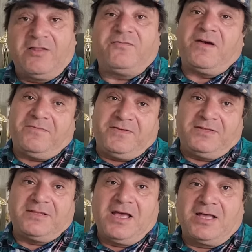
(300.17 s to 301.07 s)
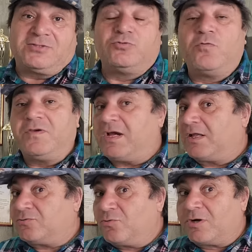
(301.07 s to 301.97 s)
алфавит, основой
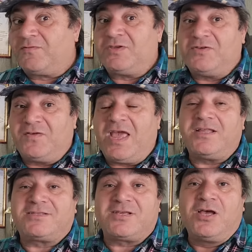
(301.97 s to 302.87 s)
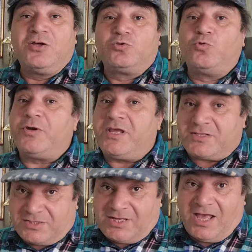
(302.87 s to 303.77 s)
которого является
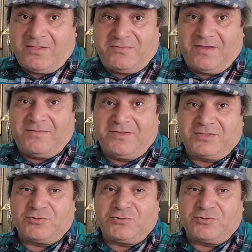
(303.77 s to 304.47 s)
турецкий алфавит,